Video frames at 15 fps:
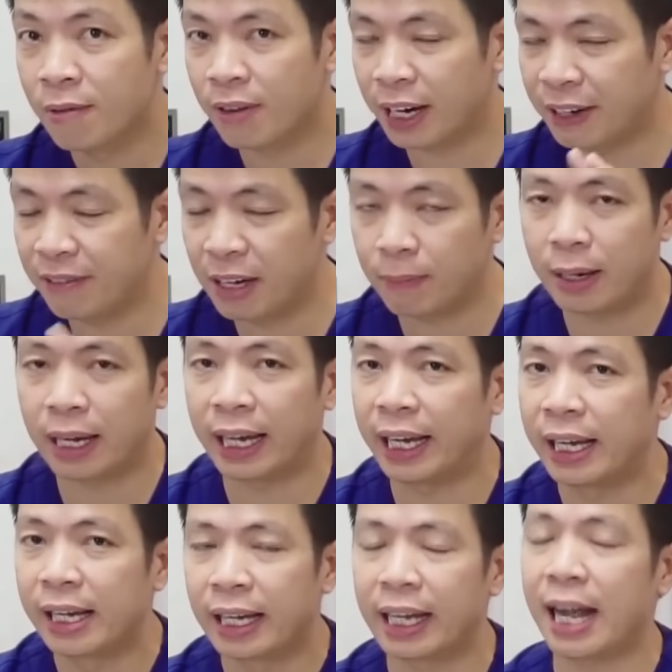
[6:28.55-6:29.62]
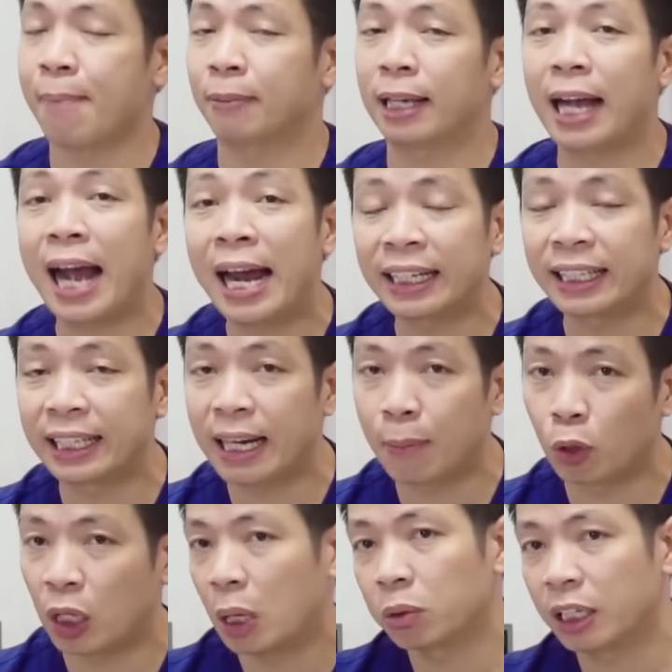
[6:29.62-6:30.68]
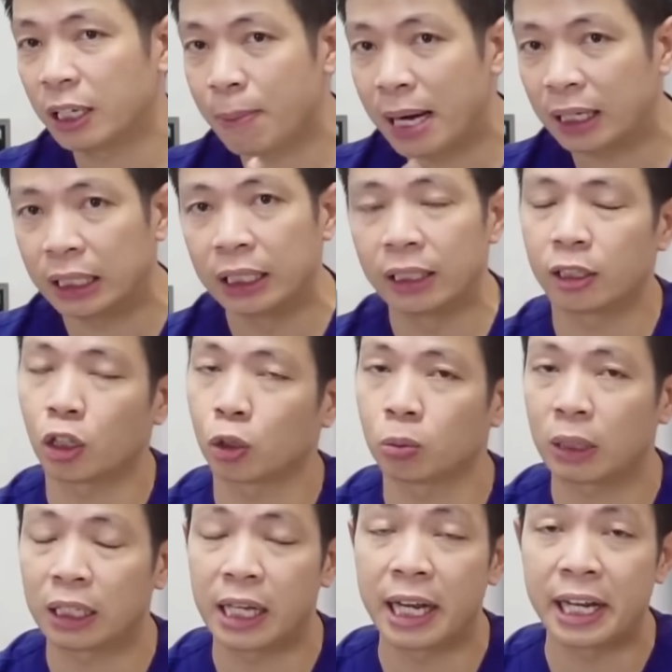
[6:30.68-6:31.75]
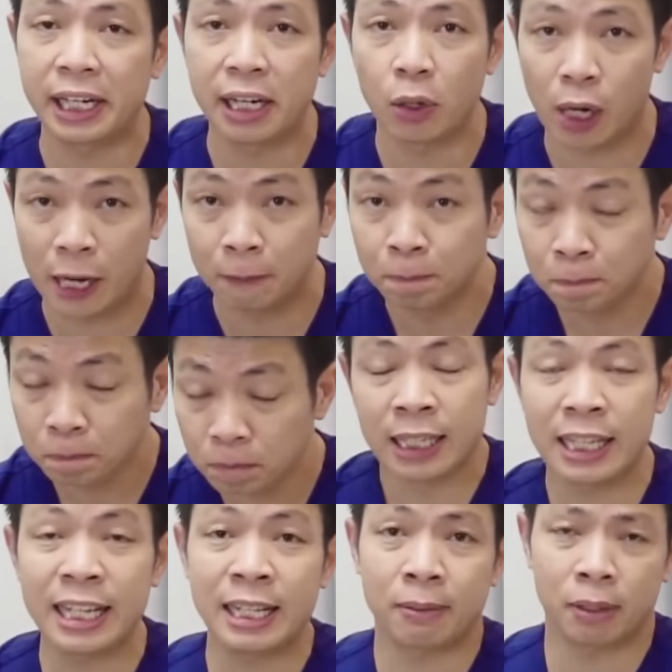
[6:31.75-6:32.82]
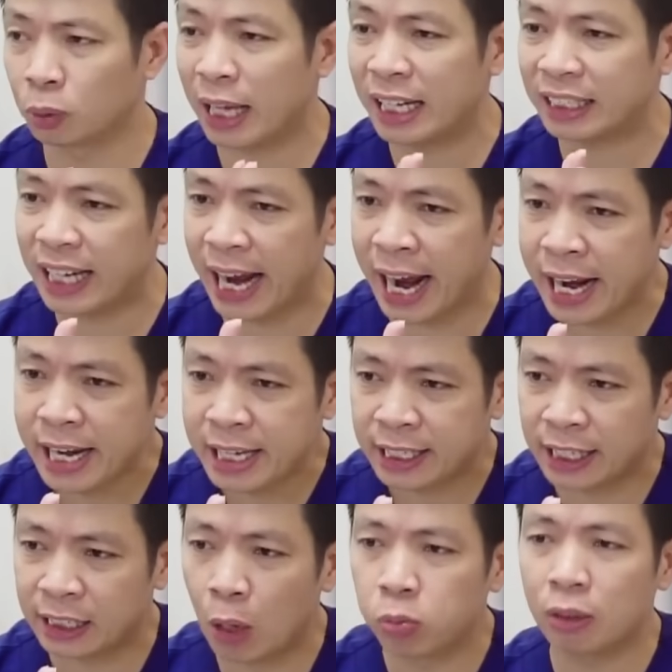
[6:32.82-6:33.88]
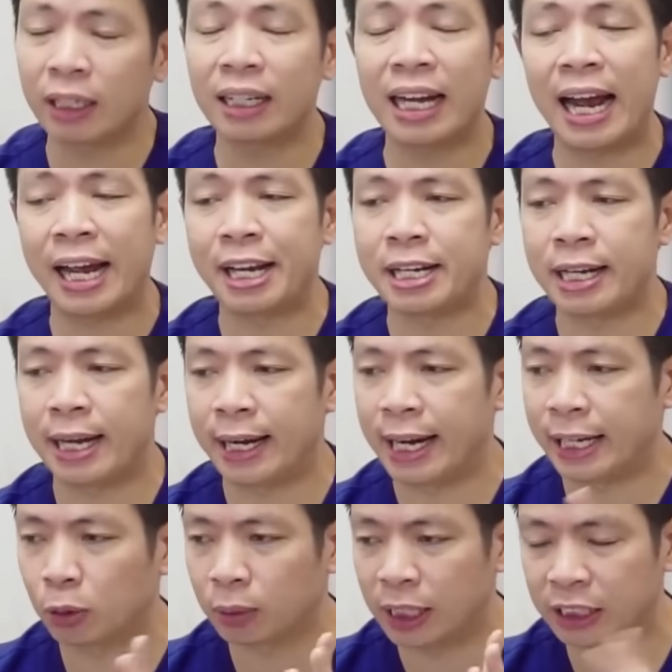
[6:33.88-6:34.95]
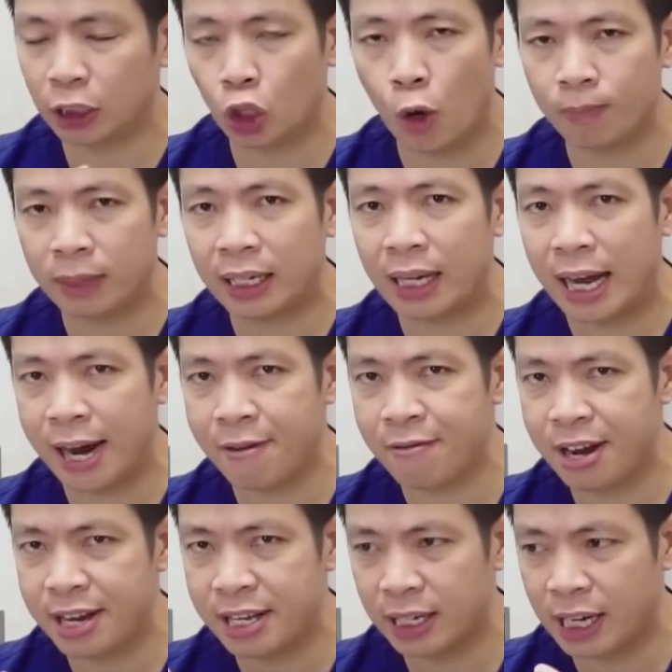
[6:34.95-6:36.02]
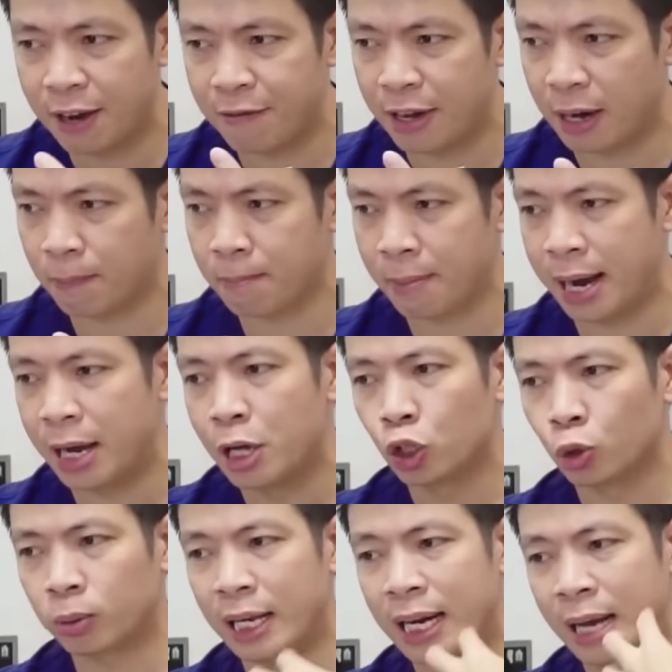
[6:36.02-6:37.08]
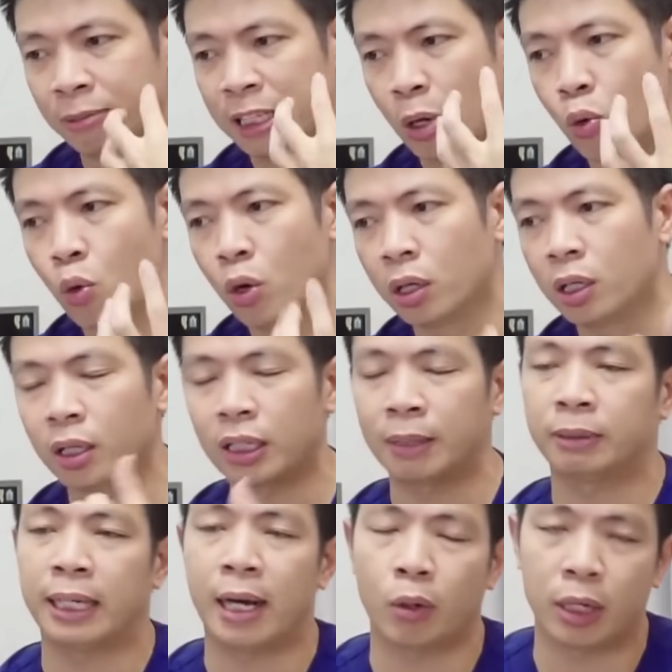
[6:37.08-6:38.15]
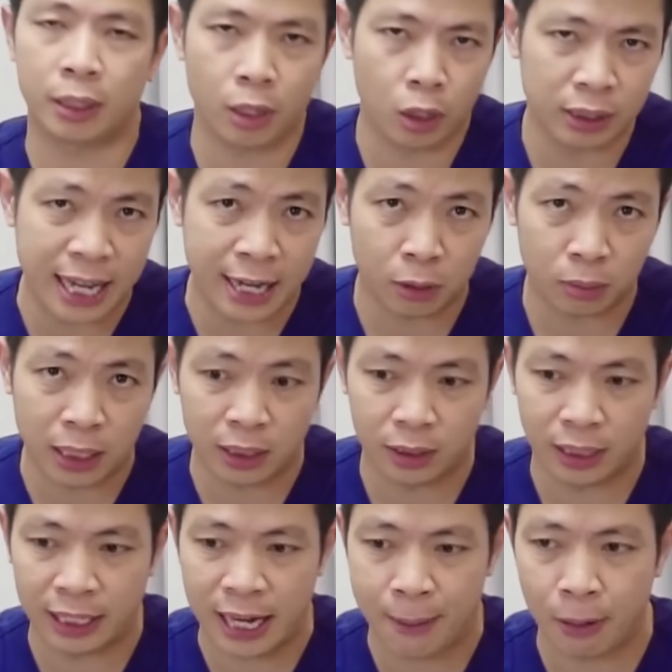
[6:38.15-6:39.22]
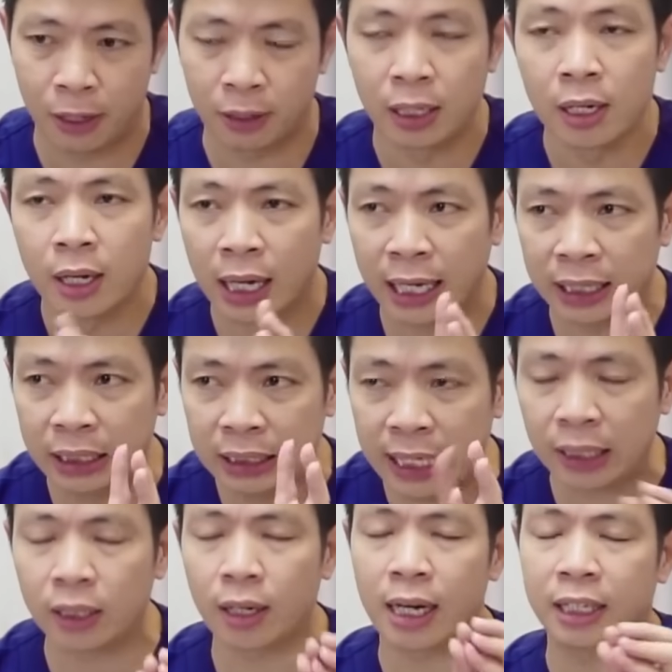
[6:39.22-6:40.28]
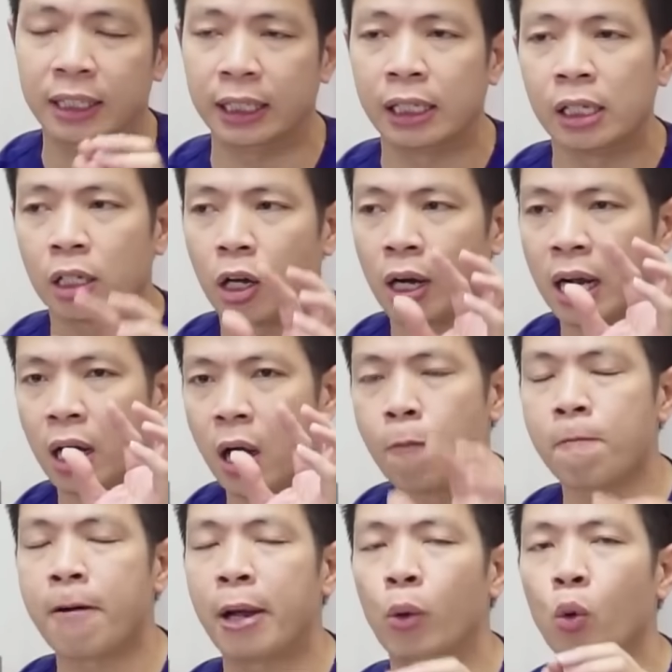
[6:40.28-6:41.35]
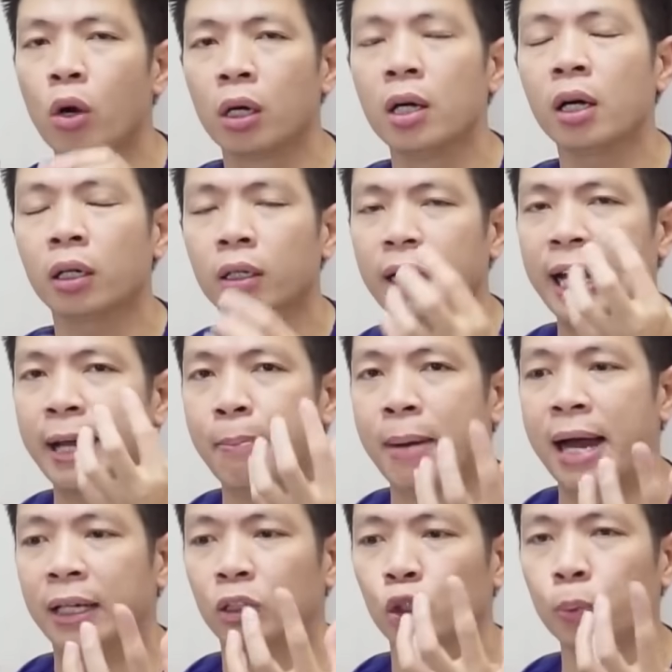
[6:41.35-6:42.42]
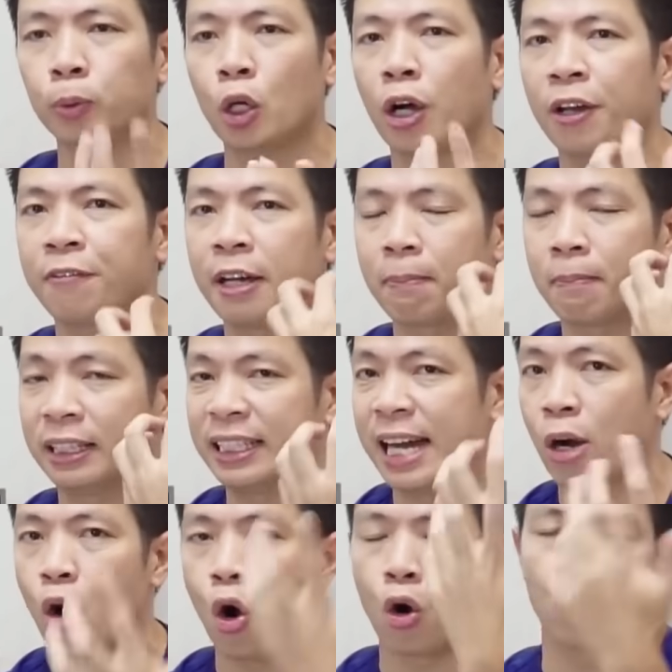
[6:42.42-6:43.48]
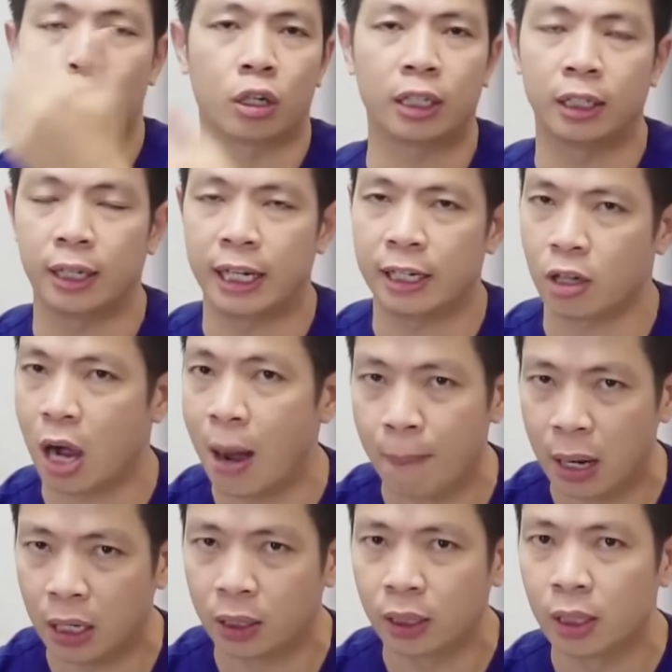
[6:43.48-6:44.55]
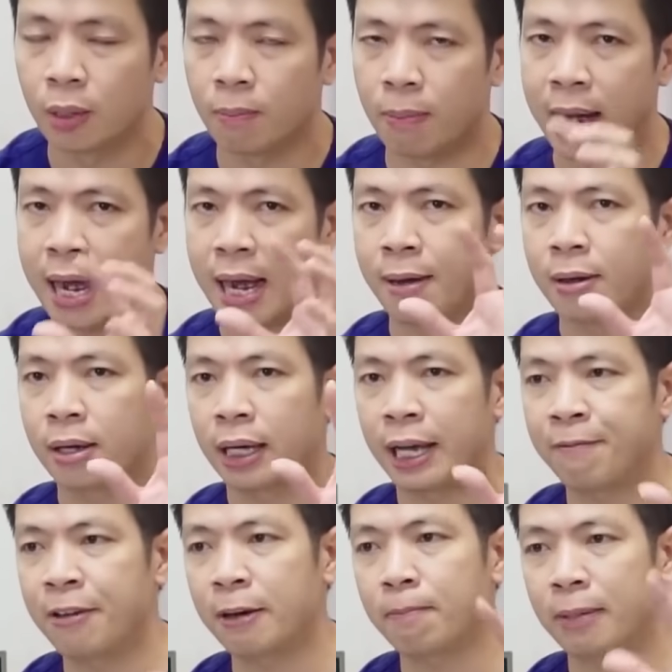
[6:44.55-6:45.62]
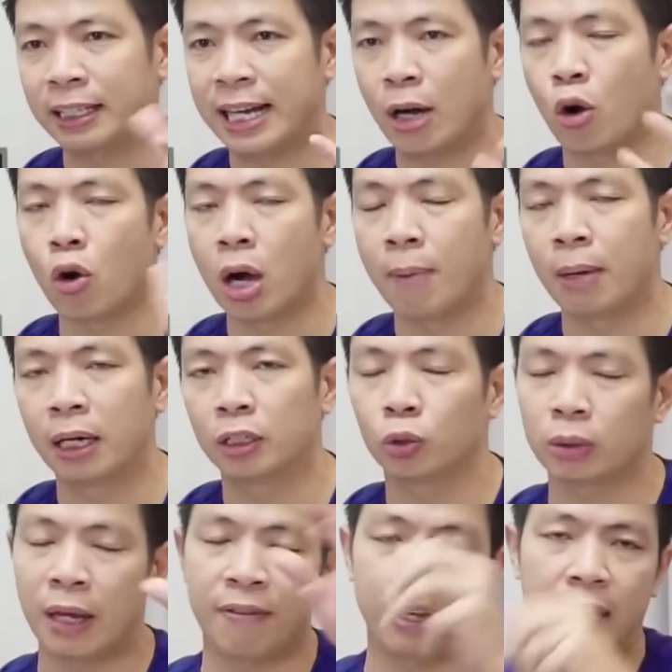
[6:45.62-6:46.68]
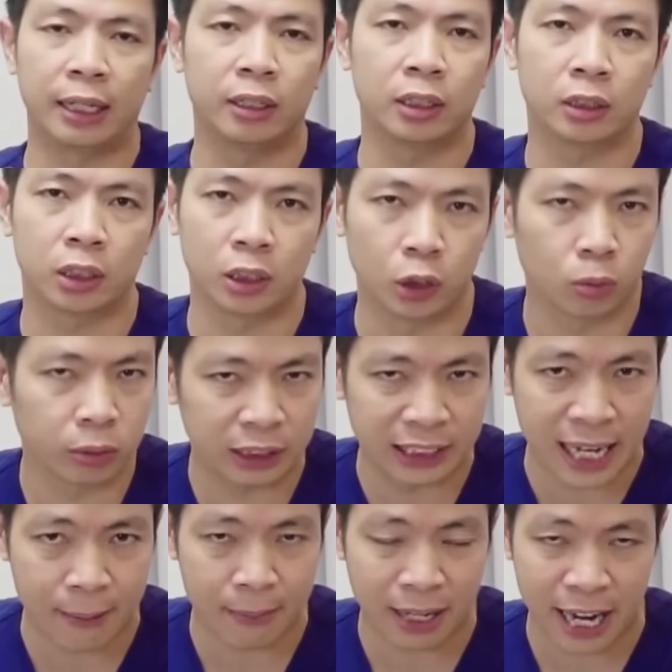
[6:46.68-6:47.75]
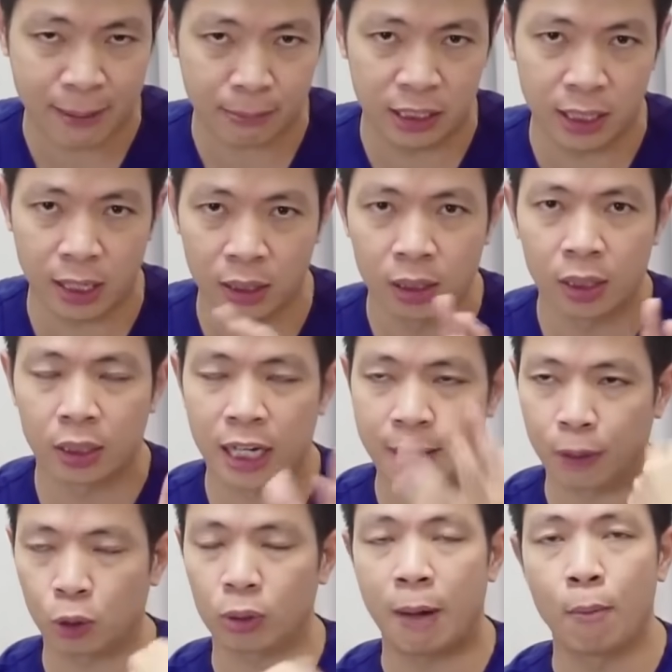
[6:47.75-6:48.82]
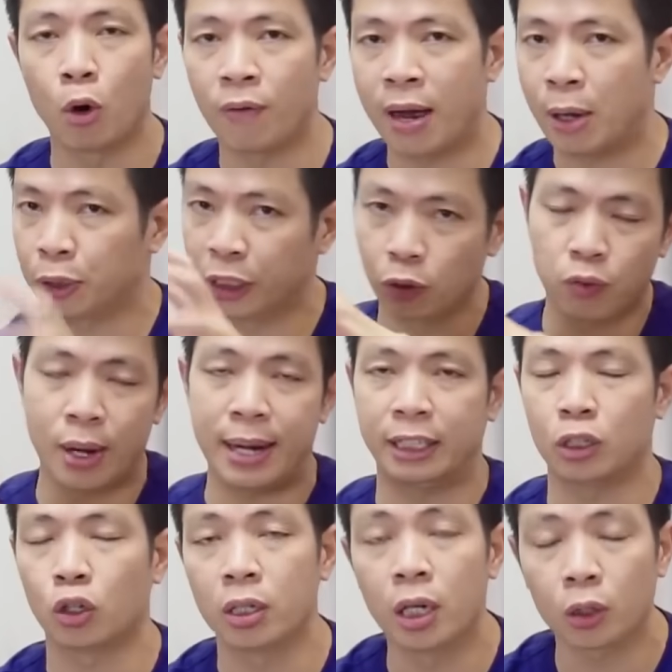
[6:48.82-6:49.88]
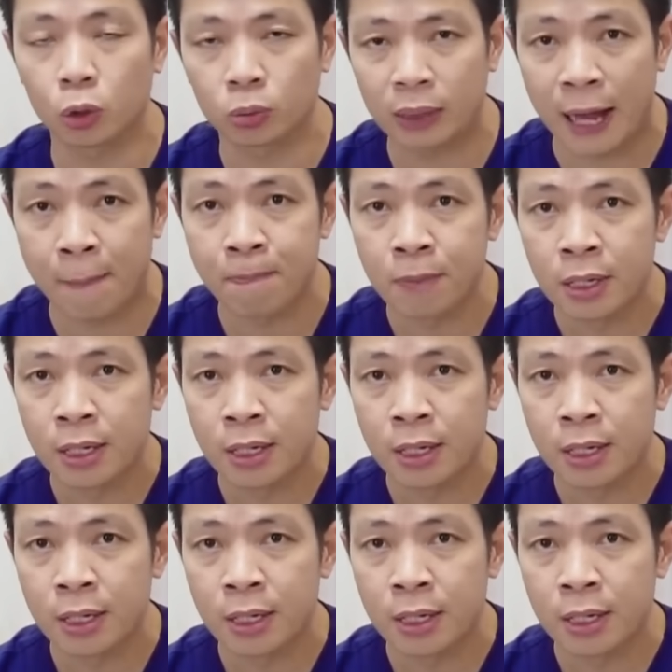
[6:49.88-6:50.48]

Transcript: và cái việc mà cái cái cảm giác khát chính là một trong những cái bằng chứng để cho chúng ta thấy cái điều đấy thế thì chúng ta sẽ sẽ thống nhất lại à, để chúng ta sẽ tóm tắt lại về những cái việc mà chúng ta làm sao uống nước làm sao để cho da chúng ta trở nên đẹp hơn cái thứ nhất đó là gì đó là không phải uống nước để mà giúp cho cái việc mà da khô nó trở nên nó ẩm hơn mà cái việc mà da khô ẩm hơn chúng ta phải cần sử dụng những dạng mà kem dưỡng để mà chúng ta bôi vào chứ không phải là do nước chúng ta